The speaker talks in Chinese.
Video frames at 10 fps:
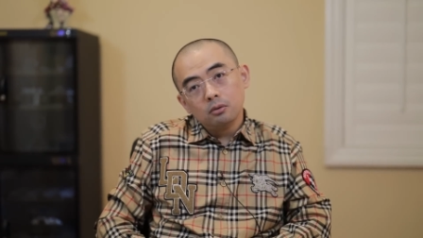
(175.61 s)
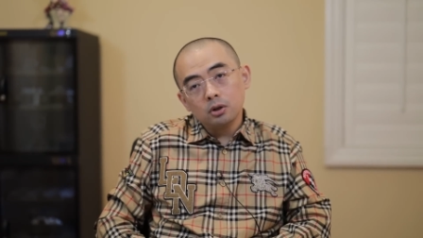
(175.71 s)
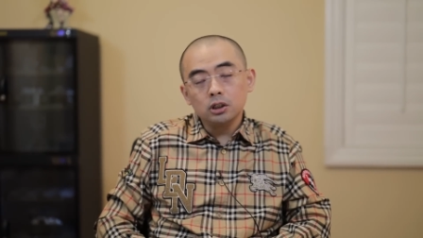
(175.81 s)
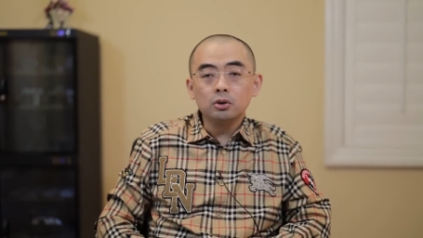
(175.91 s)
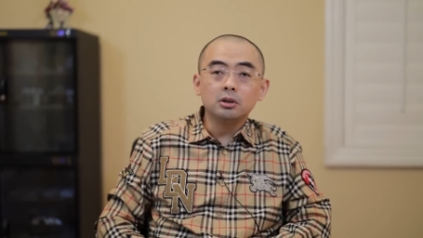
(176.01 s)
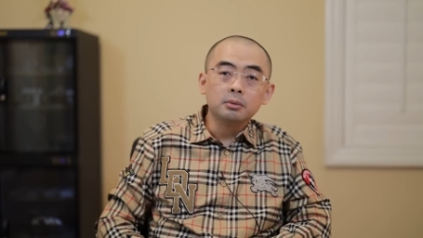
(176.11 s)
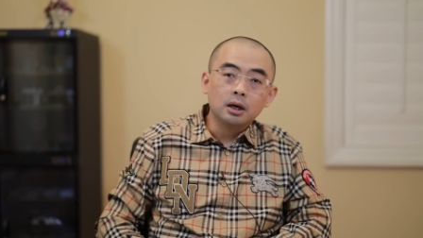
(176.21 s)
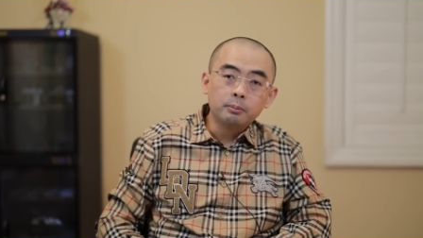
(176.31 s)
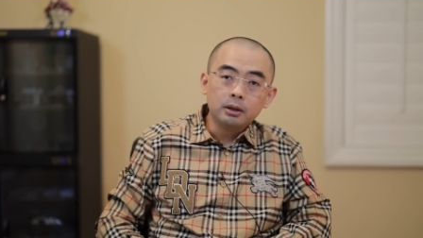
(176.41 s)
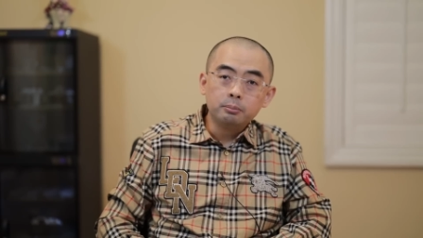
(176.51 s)
我跟你说什么
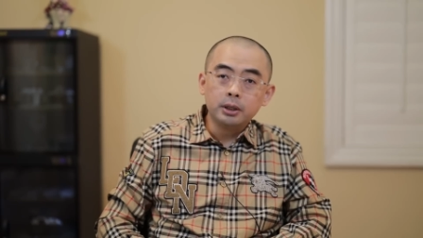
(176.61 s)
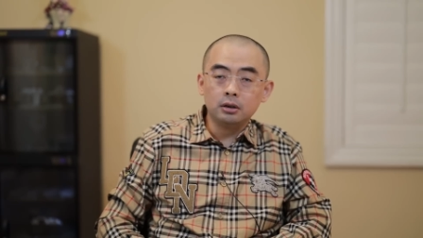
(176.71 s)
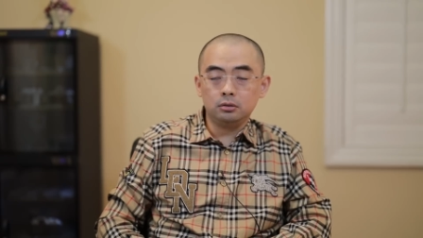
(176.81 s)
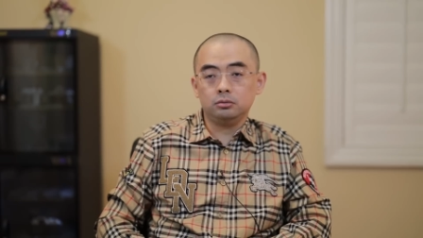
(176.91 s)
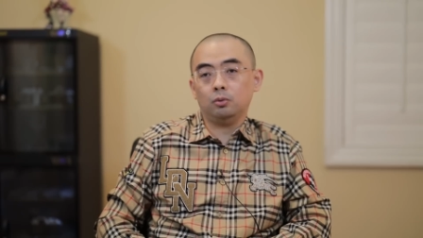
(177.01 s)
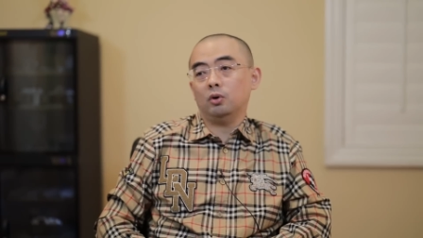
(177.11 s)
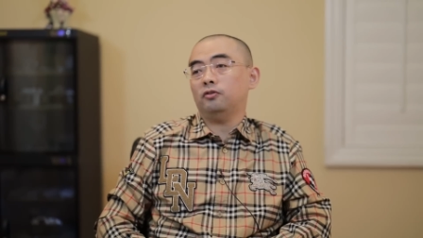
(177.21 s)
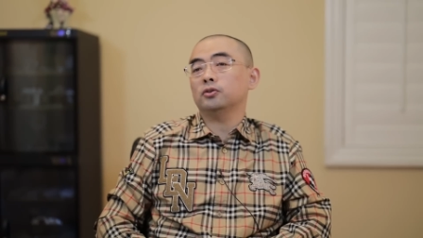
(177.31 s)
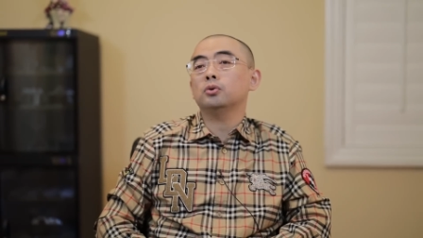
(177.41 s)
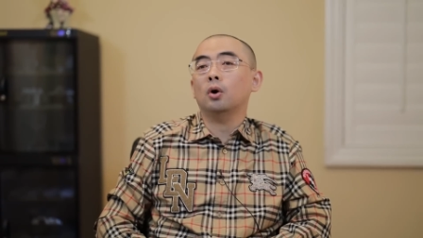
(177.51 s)
了？拜拜登，那我
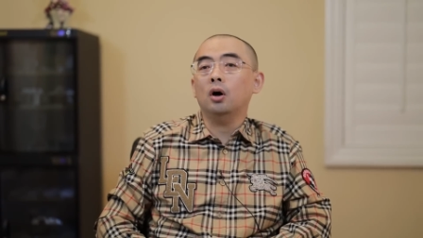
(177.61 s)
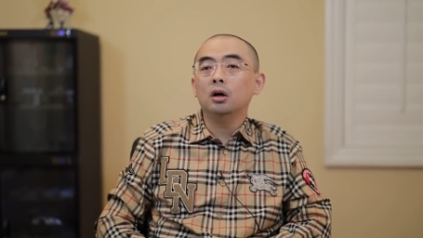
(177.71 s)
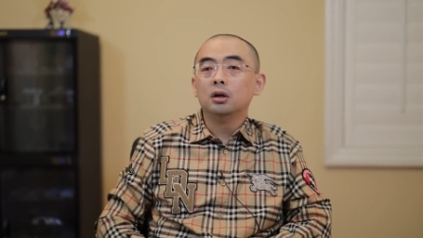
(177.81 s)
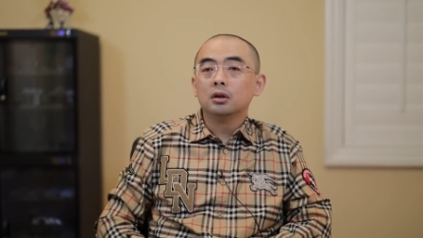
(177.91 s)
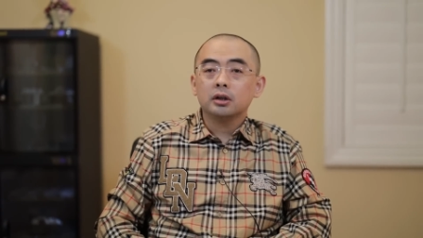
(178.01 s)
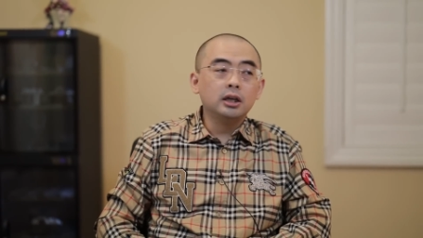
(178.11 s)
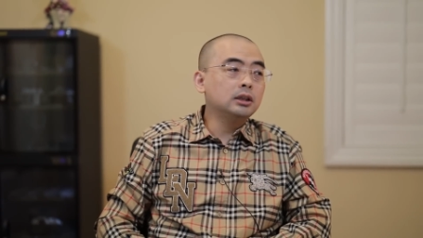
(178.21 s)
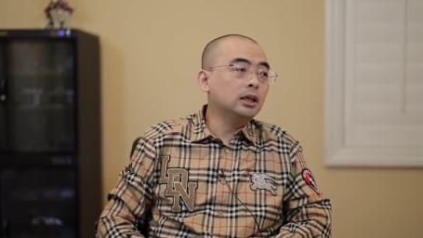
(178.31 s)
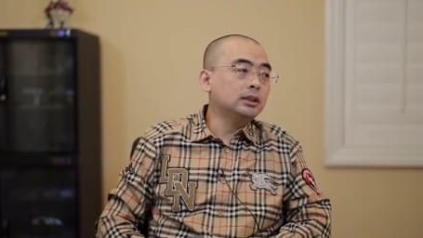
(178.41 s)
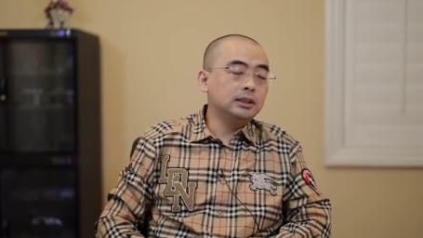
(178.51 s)
副总统跟
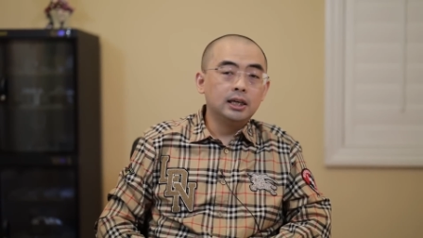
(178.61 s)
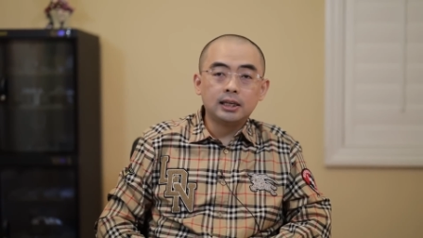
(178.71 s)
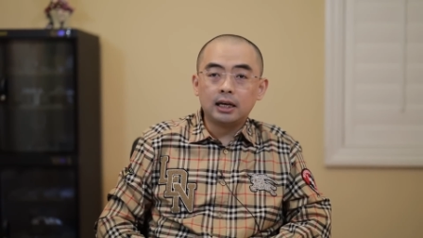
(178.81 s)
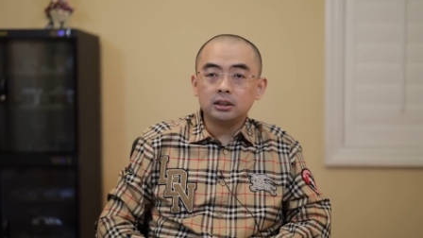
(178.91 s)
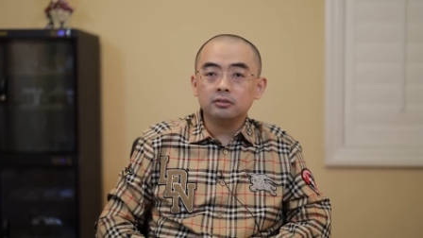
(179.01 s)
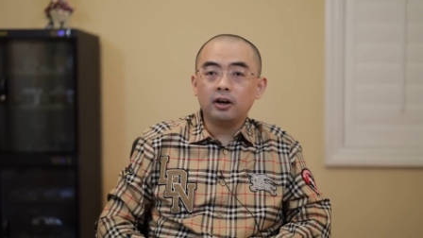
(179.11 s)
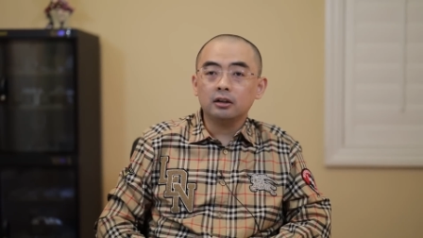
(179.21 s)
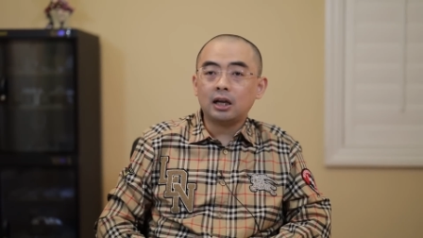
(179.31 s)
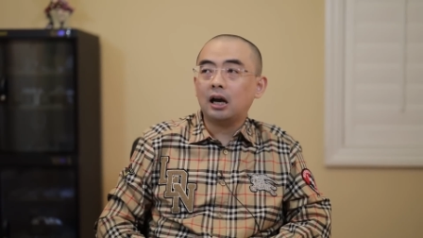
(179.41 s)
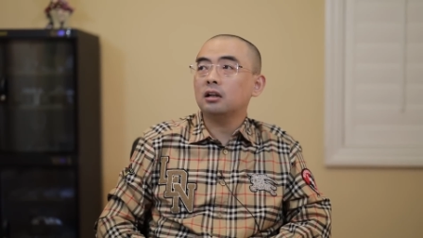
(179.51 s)
一些企业家吃
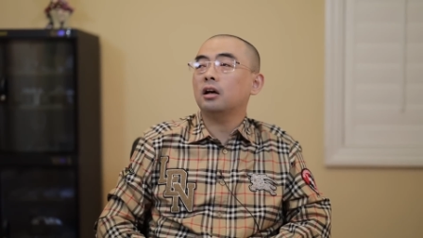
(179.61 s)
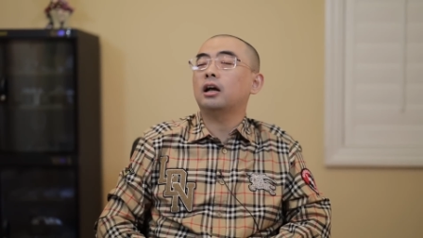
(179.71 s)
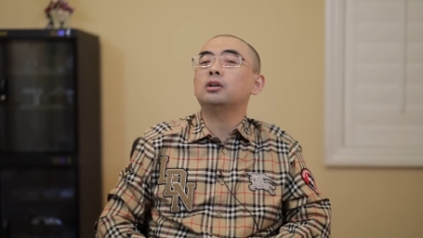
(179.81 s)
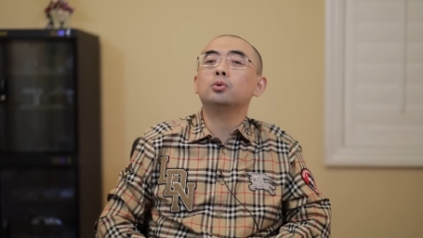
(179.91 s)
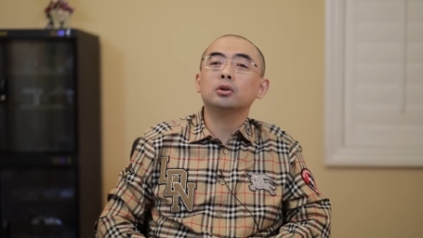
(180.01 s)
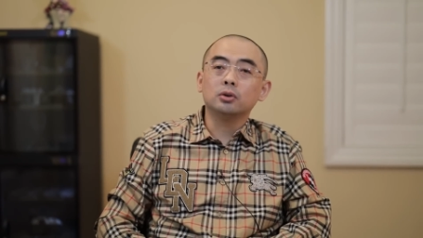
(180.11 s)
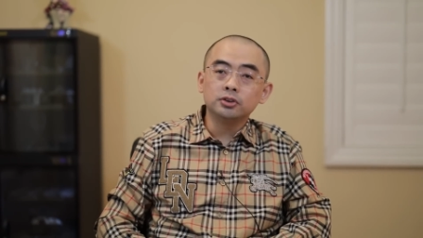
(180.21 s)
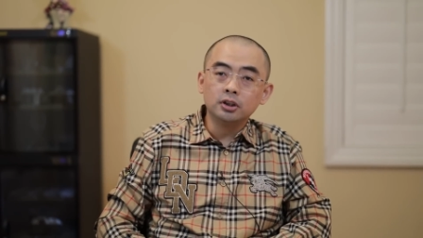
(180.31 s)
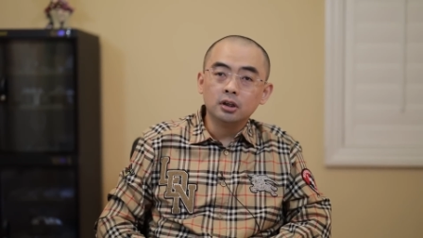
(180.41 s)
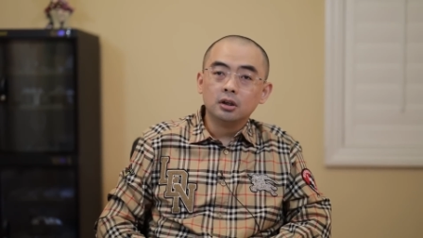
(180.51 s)
饭，他要来中国投资，